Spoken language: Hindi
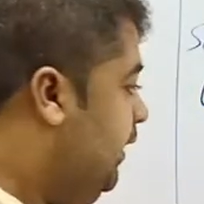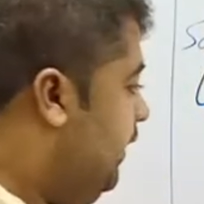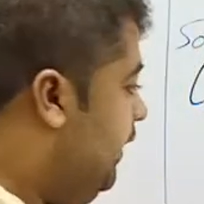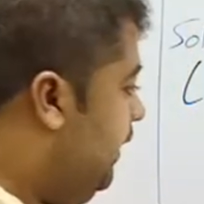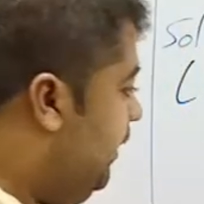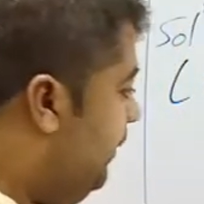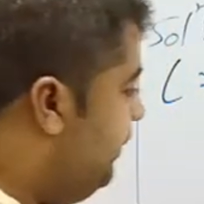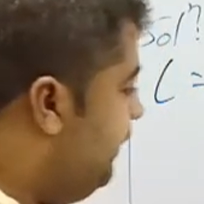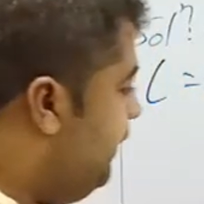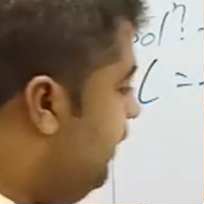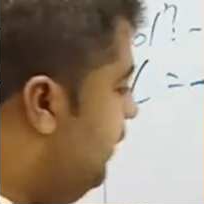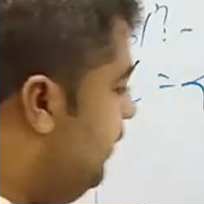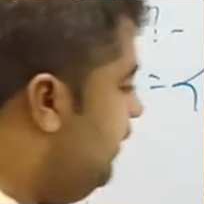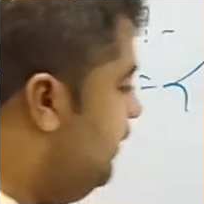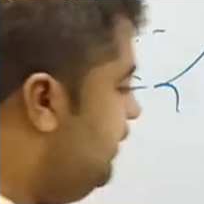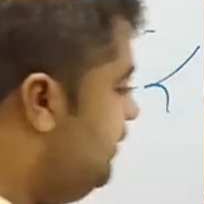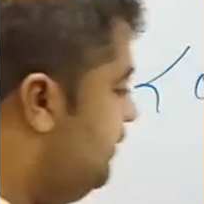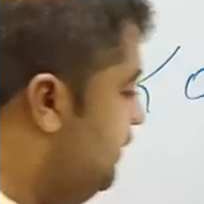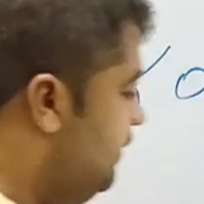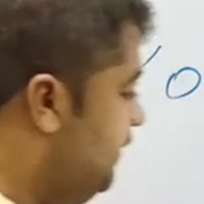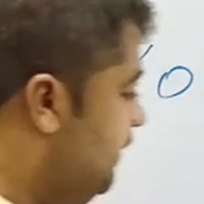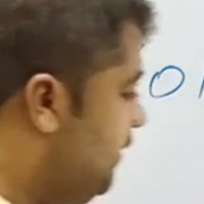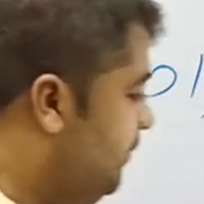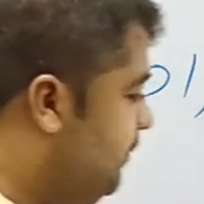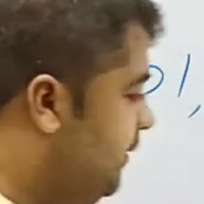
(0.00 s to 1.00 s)
अब क्या होना
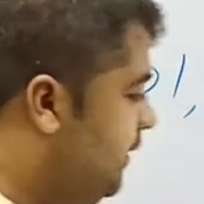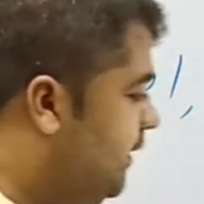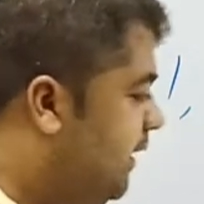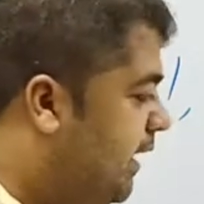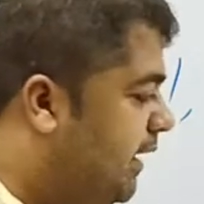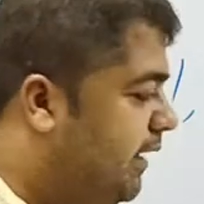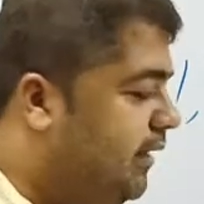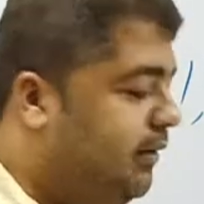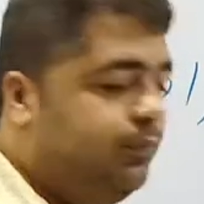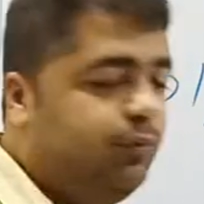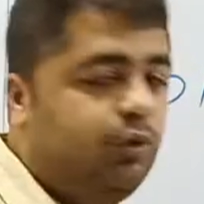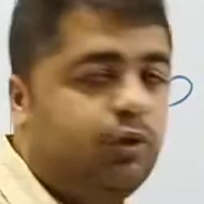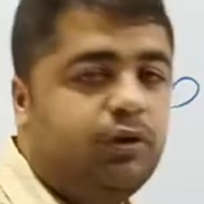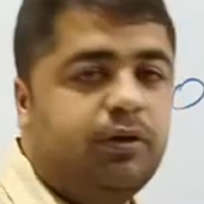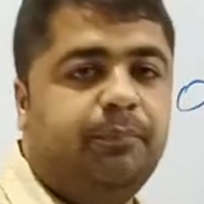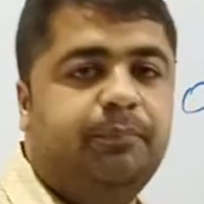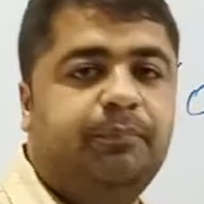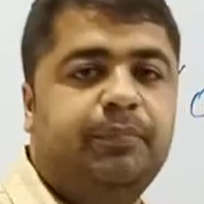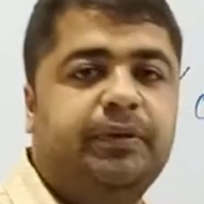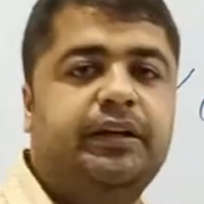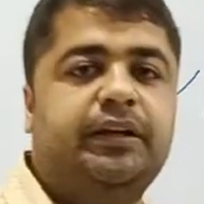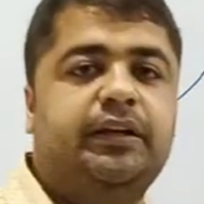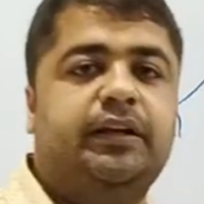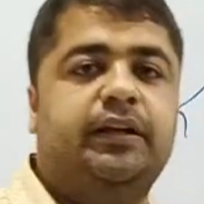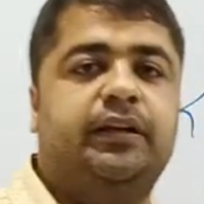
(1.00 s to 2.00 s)
चाहिए अब ये डायग्राम को
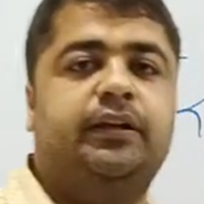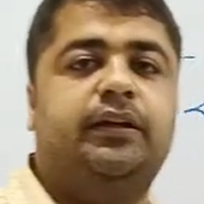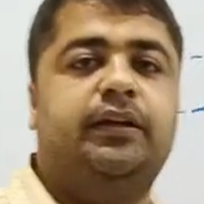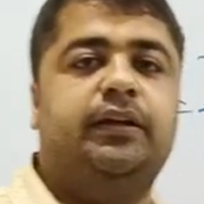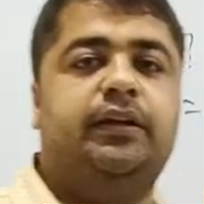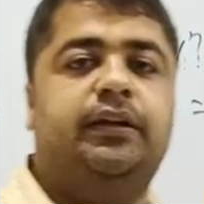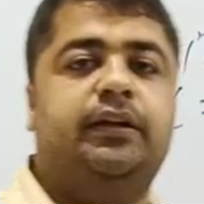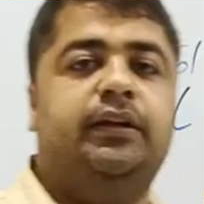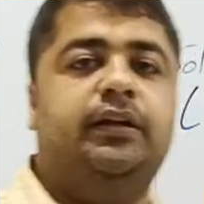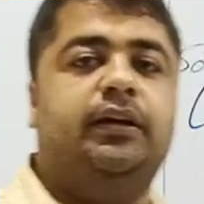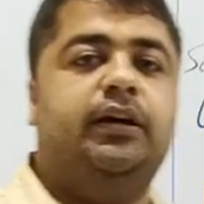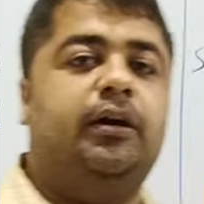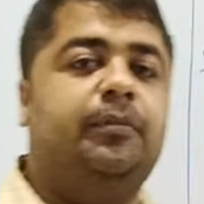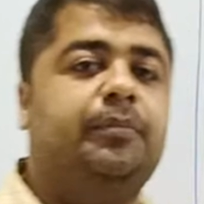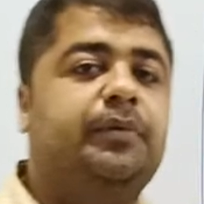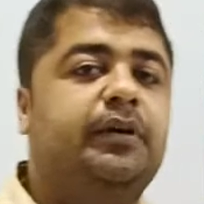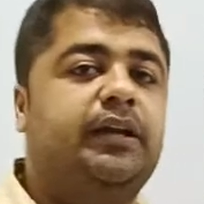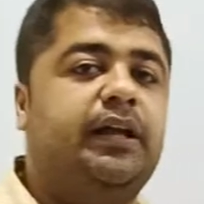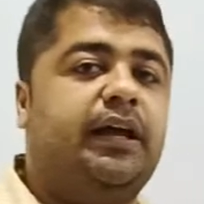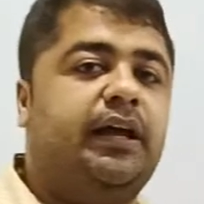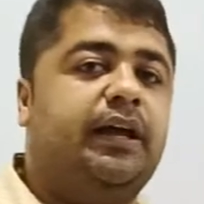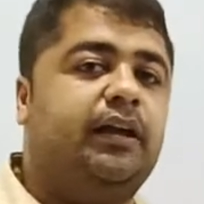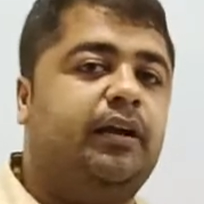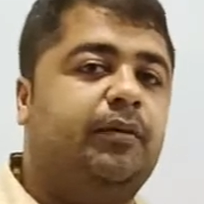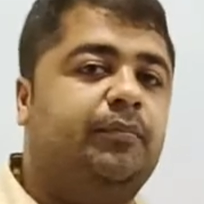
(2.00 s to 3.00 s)
कंप्लीट करना है अब ये
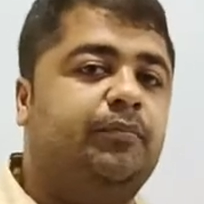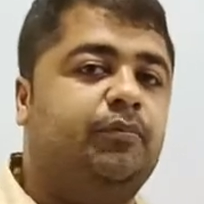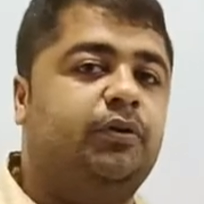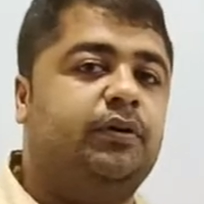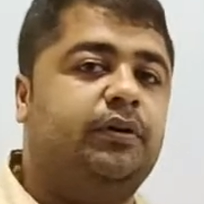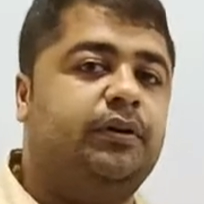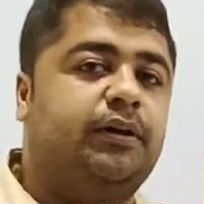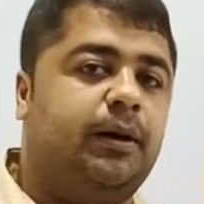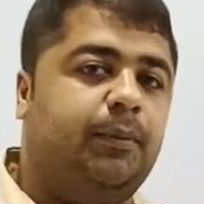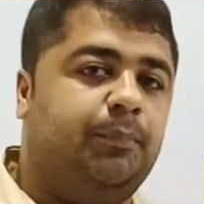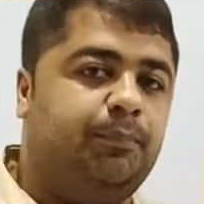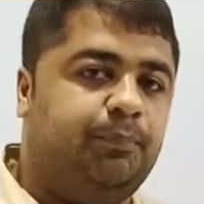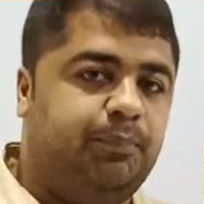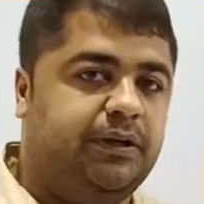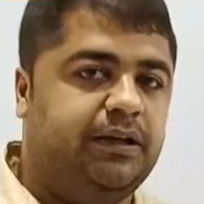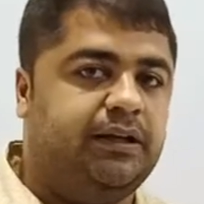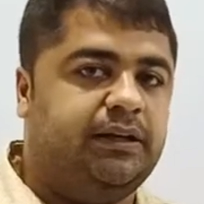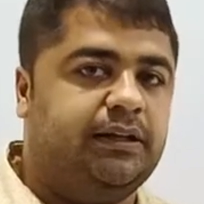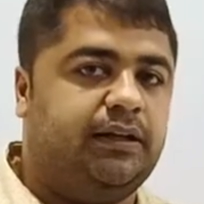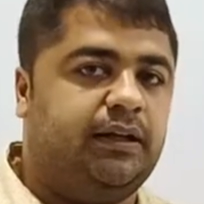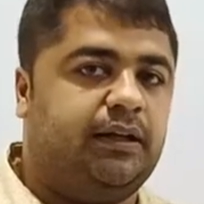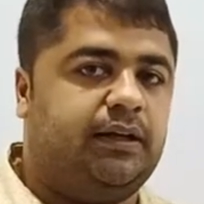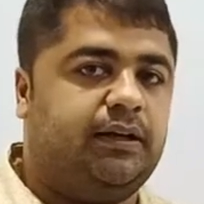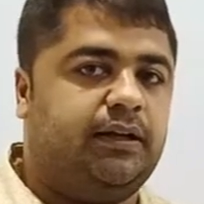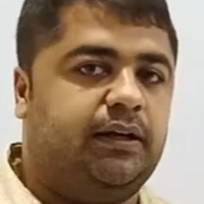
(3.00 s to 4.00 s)
डायग्राम को कंप्लीट
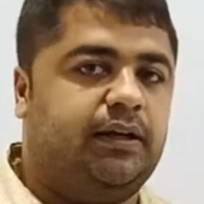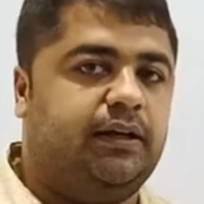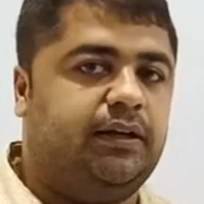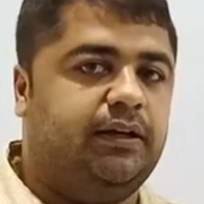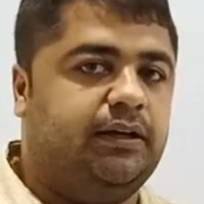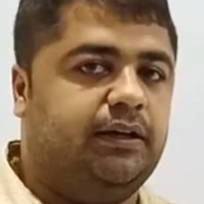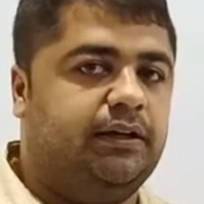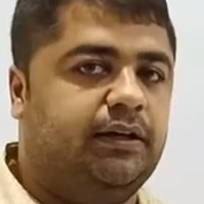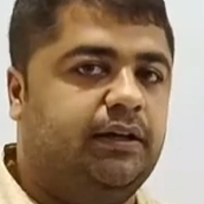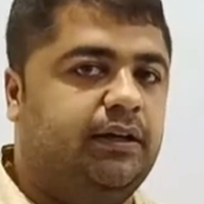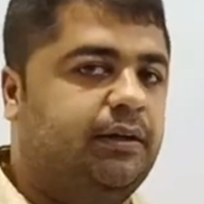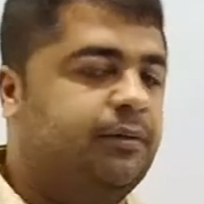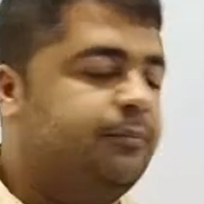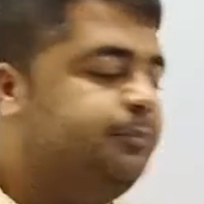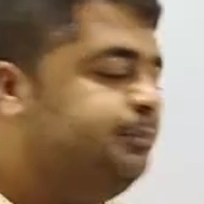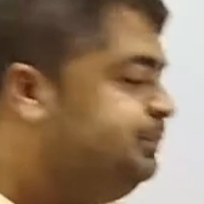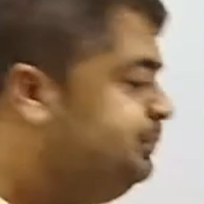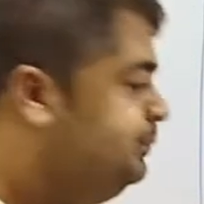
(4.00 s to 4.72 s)
करना है अगर